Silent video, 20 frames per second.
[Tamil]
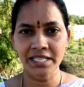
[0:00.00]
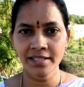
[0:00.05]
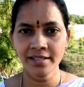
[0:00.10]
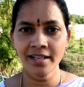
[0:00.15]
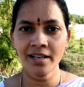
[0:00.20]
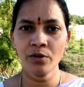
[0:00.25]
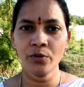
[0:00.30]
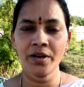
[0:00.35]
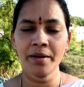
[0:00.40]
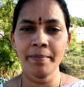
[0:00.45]

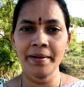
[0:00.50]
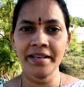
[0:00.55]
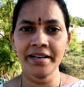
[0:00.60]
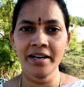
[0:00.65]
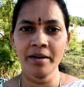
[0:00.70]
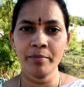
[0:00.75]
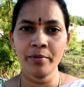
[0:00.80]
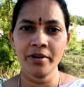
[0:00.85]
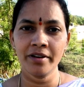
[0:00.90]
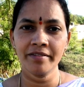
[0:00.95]
பசந்தாள் உர
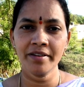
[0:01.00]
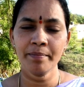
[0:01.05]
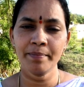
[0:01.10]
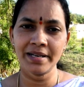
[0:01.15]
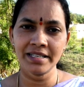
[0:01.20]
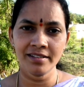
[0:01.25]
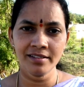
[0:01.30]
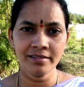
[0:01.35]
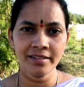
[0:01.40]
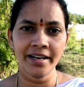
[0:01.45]
பயிர்களை போலவே
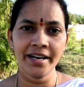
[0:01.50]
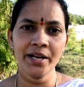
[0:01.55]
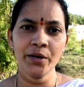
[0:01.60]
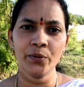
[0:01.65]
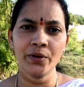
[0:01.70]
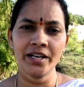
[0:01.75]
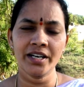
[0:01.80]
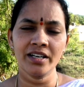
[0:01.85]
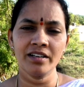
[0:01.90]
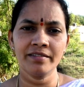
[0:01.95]
பசுந்தழை
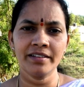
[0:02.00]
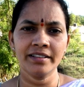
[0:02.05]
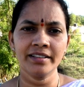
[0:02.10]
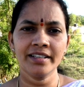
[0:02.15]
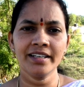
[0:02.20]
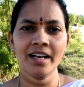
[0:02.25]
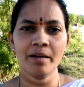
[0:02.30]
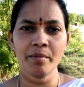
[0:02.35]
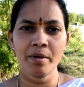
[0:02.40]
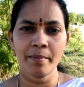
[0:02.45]
உரங்களும்
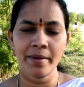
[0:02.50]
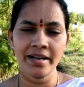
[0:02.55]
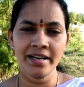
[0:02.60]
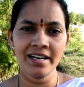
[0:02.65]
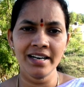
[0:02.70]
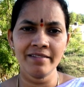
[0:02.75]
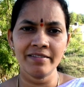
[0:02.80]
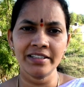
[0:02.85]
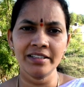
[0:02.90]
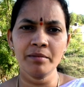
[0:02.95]
வந்து நம்ம
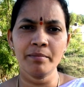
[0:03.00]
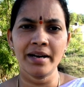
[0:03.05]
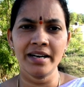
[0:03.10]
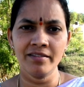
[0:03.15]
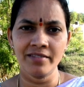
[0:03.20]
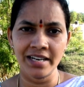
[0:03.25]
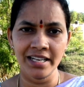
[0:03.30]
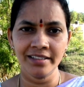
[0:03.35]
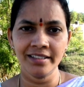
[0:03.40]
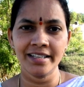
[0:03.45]
மண்ணில் வந்து
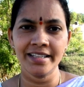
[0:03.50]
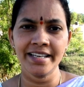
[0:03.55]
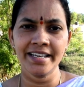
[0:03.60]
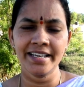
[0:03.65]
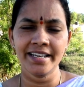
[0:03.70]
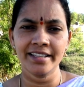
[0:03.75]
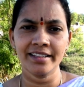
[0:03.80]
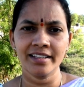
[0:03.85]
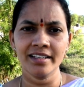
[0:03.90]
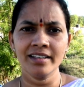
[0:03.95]
மண் வளத்தை
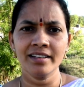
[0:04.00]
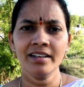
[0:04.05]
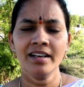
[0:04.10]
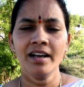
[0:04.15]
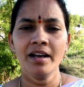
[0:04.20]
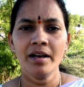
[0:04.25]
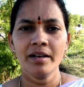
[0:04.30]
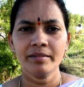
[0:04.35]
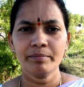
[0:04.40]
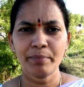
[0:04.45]
அதிகரித்து
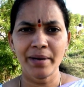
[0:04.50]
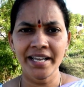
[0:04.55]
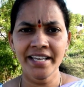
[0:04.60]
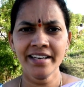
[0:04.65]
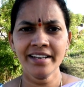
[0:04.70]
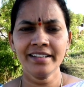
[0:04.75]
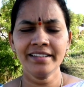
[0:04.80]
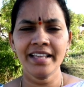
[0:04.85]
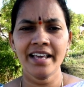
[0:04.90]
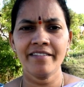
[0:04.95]

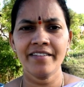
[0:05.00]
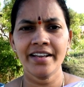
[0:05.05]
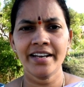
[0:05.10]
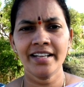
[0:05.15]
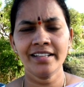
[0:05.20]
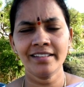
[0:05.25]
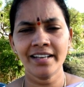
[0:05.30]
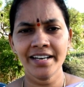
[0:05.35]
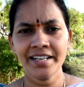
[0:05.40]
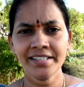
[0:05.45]
பயிருக்கு
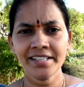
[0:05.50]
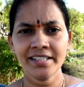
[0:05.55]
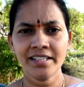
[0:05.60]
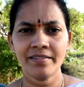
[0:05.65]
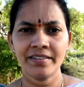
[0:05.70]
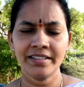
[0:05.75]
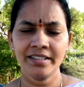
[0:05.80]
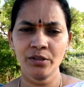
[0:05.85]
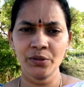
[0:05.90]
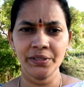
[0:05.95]
தேவையான
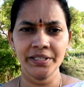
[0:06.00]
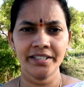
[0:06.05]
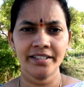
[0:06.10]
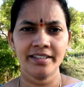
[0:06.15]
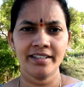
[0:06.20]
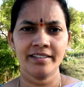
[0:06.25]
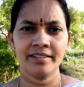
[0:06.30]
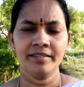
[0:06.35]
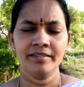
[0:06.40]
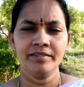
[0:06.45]
தழைச்சத்தை வந்து
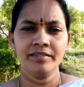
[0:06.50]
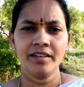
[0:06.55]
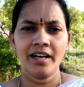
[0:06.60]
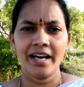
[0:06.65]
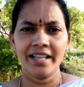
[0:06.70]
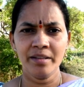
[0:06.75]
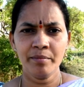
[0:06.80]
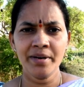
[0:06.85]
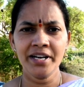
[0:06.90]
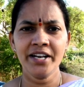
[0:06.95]
கொடுக்குது
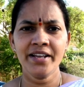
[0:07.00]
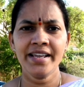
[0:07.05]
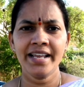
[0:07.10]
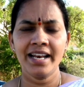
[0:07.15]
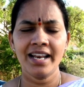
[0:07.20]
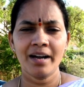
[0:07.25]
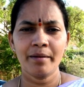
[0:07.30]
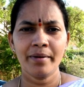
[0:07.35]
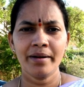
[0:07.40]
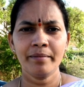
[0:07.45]
அது மட்டும்
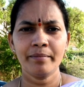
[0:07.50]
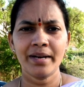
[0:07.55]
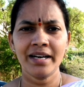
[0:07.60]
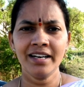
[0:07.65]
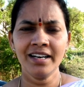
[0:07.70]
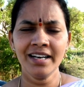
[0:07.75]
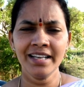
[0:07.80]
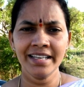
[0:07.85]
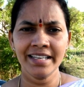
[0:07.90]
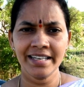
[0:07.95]
இல்லாமல்
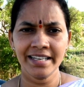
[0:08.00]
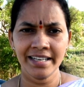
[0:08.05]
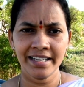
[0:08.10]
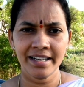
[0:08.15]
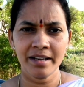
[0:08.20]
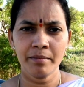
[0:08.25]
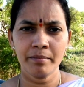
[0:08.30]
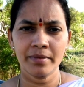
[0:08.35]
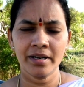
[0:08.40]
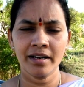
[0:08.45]
மண்ணில் இருக்கிற